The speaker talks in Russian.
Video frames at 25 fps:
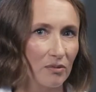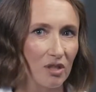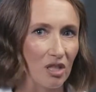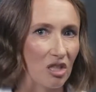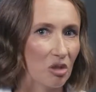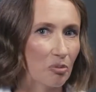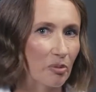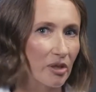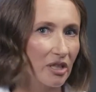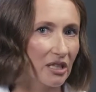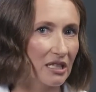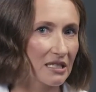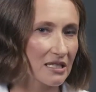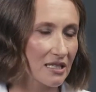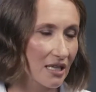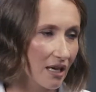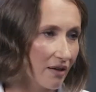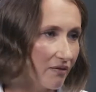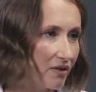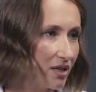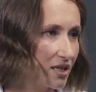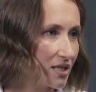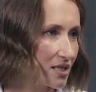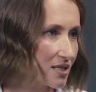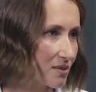мне не
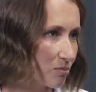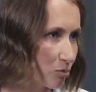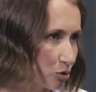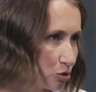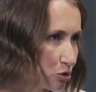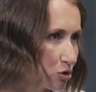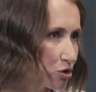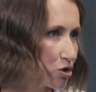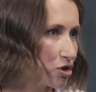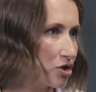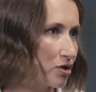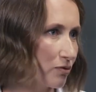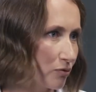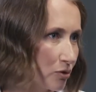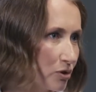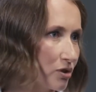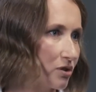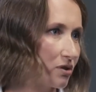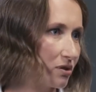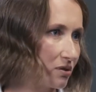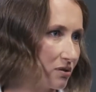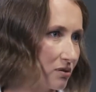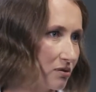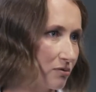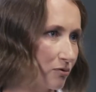предоставились, будучи
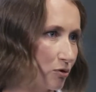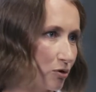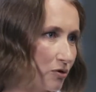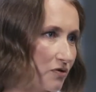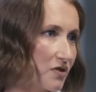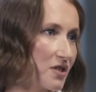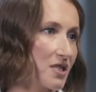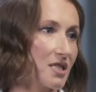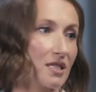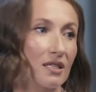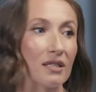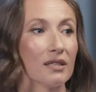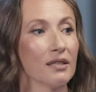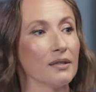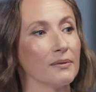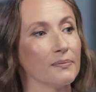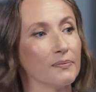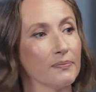вот э, в офисе.